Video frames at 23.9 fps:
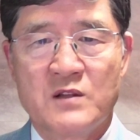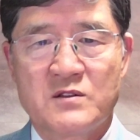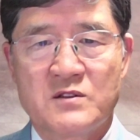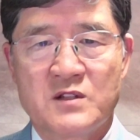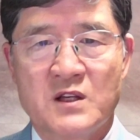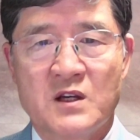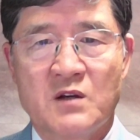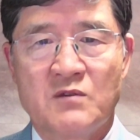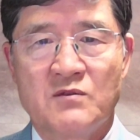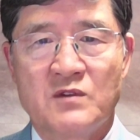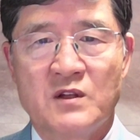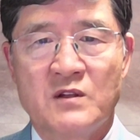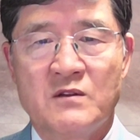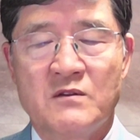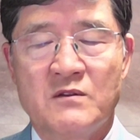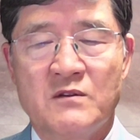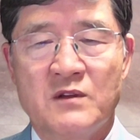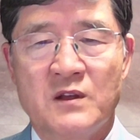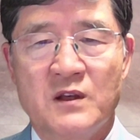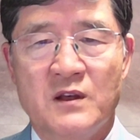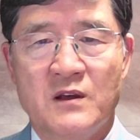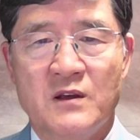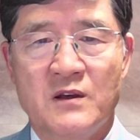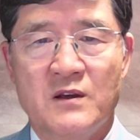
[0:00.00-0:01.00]

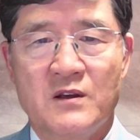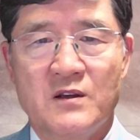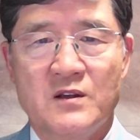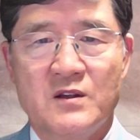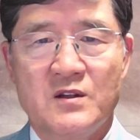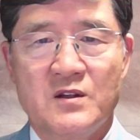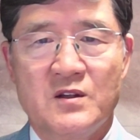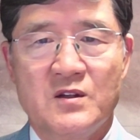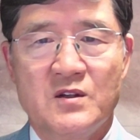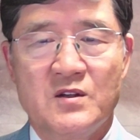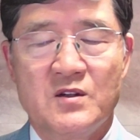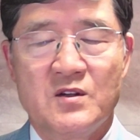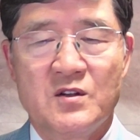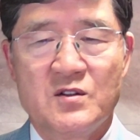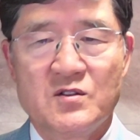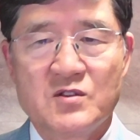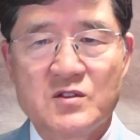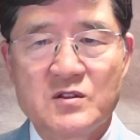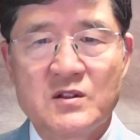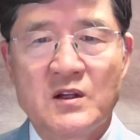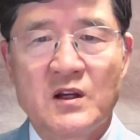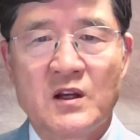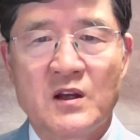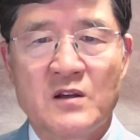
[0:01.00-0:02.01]
사용됐는데
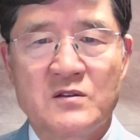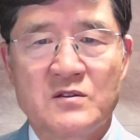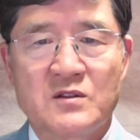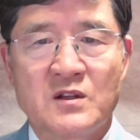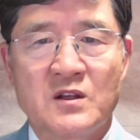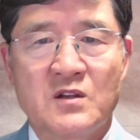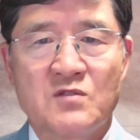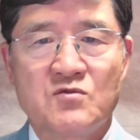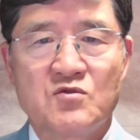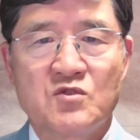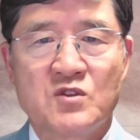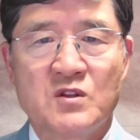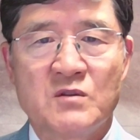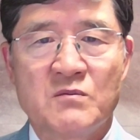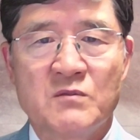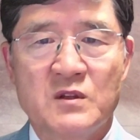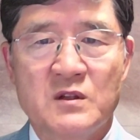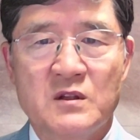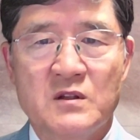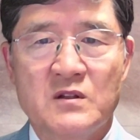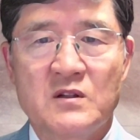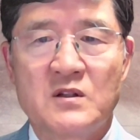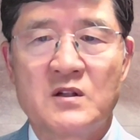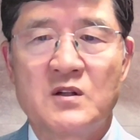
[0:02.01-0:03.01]
신약에서 예수님이
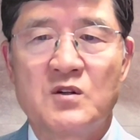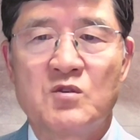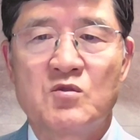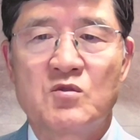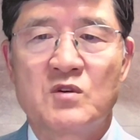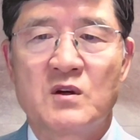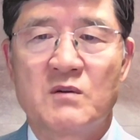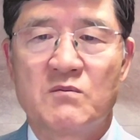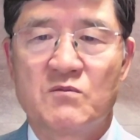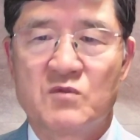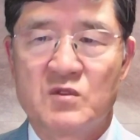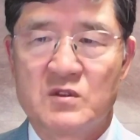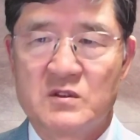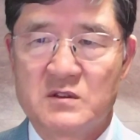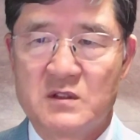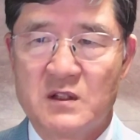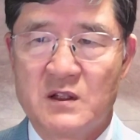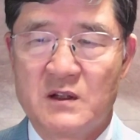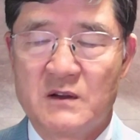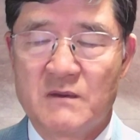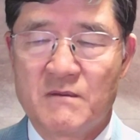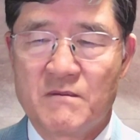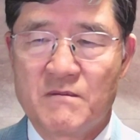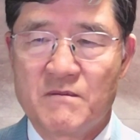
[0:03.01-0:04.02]
거룩한 분이시다.
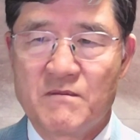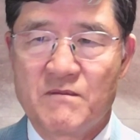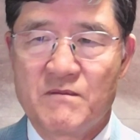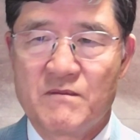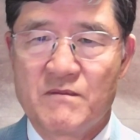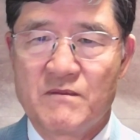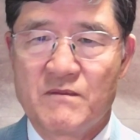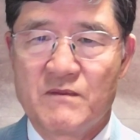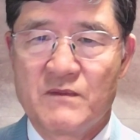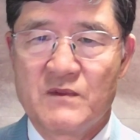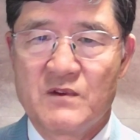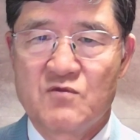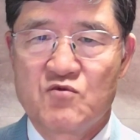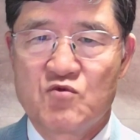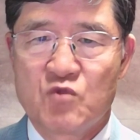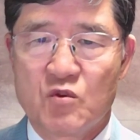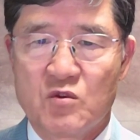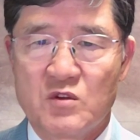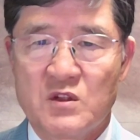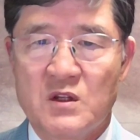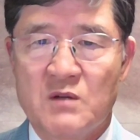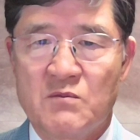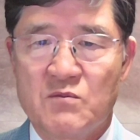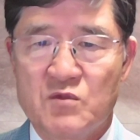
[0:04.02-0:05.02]

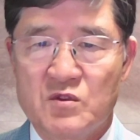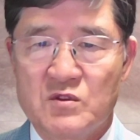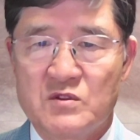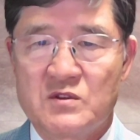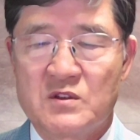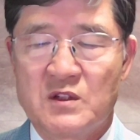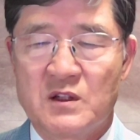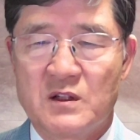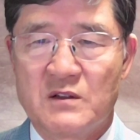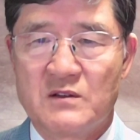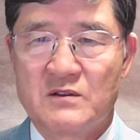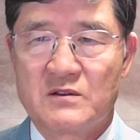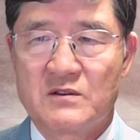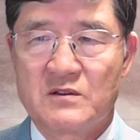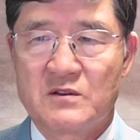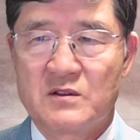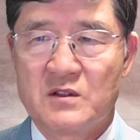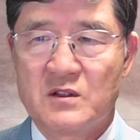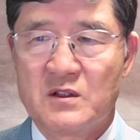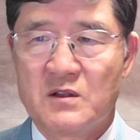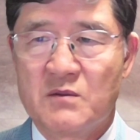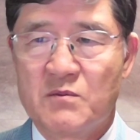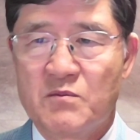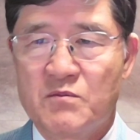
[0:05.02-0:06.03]
존귀한 분이시다.
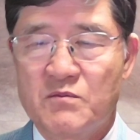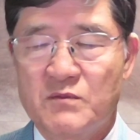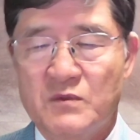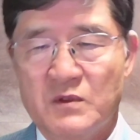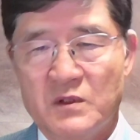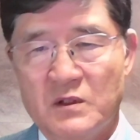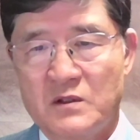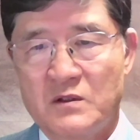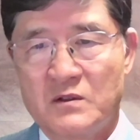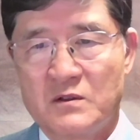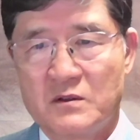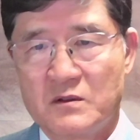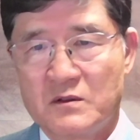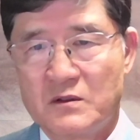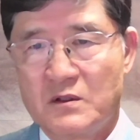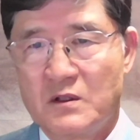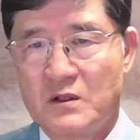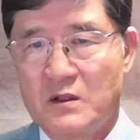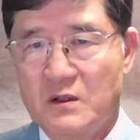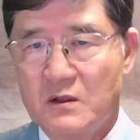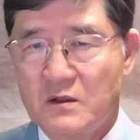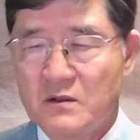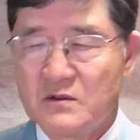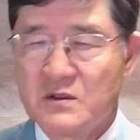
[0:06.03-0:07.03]
그렇게 어,
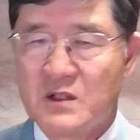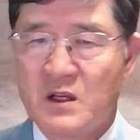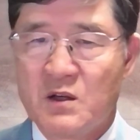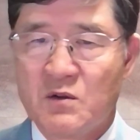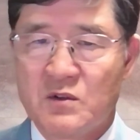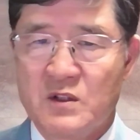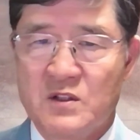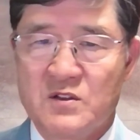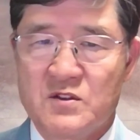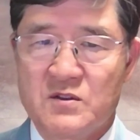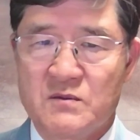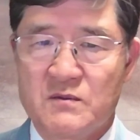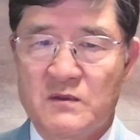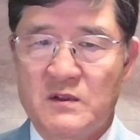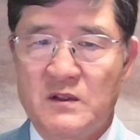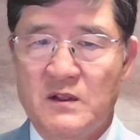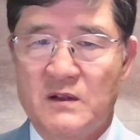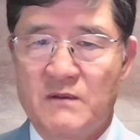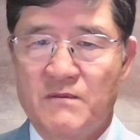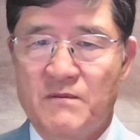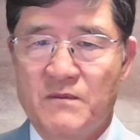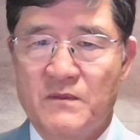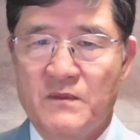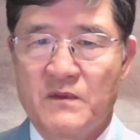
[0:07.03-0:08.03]
사용됐습니다.
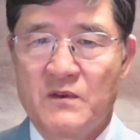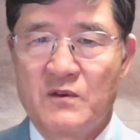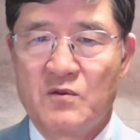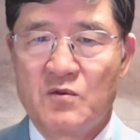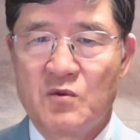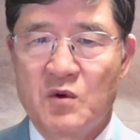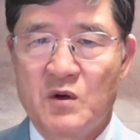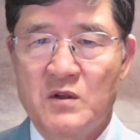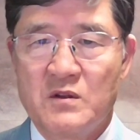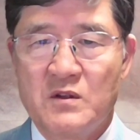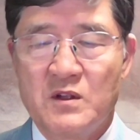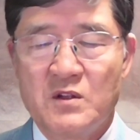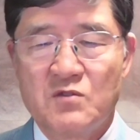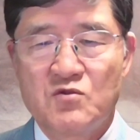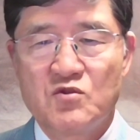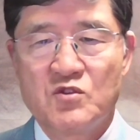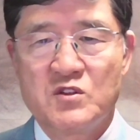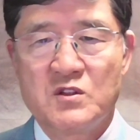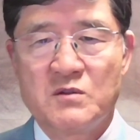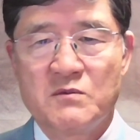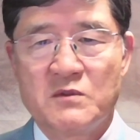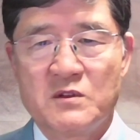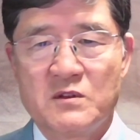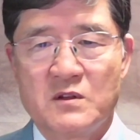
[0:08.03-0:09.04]
또한
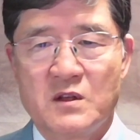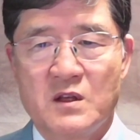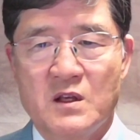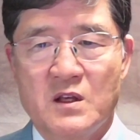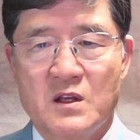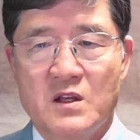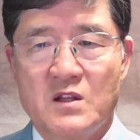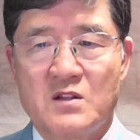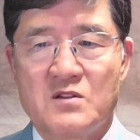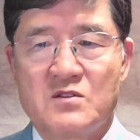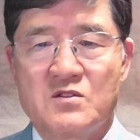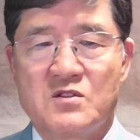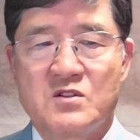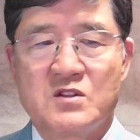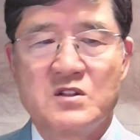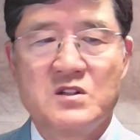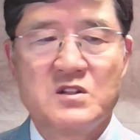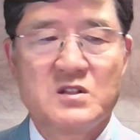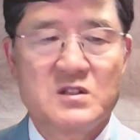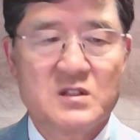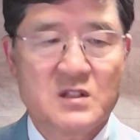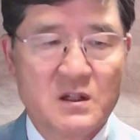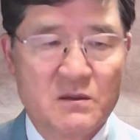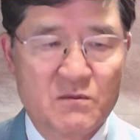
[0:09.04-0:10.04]
예수님은
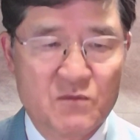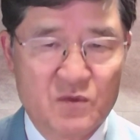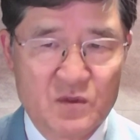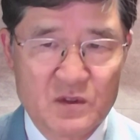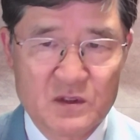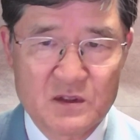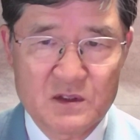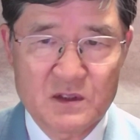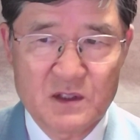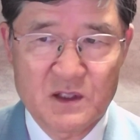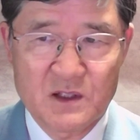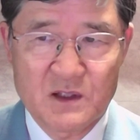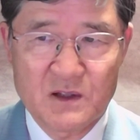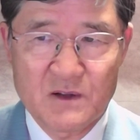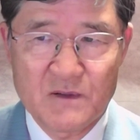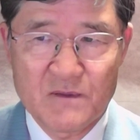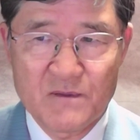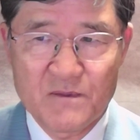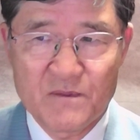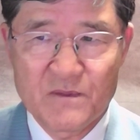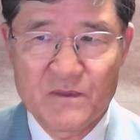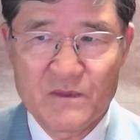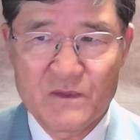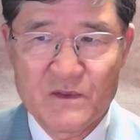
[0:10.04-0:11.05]
진실한 분이시다.
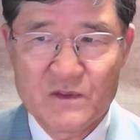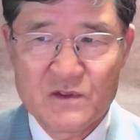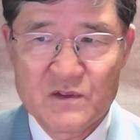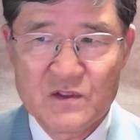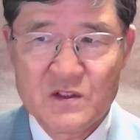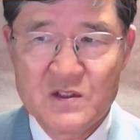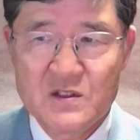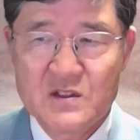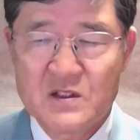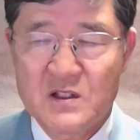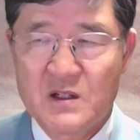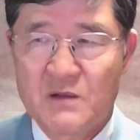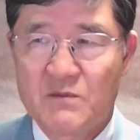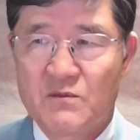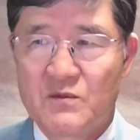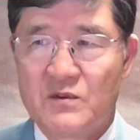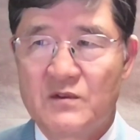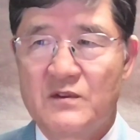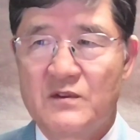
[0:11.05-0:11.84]
진실한 분.